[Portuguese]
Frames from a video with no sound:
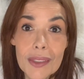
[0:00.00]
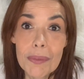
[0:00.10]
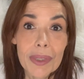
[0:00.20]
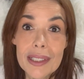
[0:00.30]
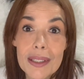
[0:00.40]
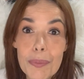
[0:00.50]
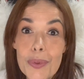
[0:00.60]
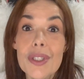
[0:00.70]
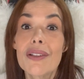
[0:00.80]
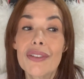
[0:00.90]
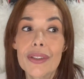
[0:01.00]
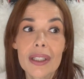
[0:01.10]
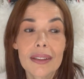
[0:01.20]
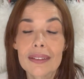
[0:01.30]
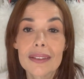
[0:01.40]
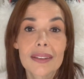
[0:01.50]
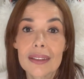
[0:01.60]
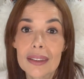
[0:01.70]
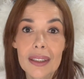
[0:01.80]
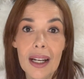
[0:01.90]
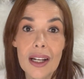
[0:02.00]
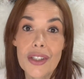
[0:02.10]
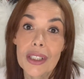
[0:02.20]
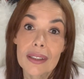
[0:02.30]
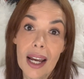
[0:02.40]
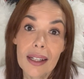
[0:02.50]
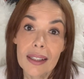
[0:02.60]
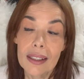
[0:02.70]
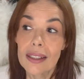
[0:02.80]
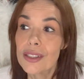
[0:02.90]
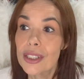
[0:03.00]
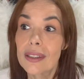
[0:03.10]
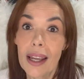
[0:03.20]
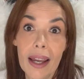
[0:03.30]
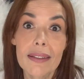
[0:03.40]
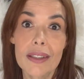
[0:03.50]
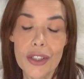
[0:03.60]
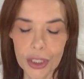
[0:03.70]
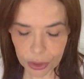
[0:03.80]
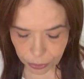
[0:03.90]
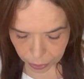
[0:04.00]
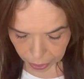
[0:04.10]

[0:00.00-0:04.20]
Mas impossível, né? A gente tá aqui, a gente é atingido.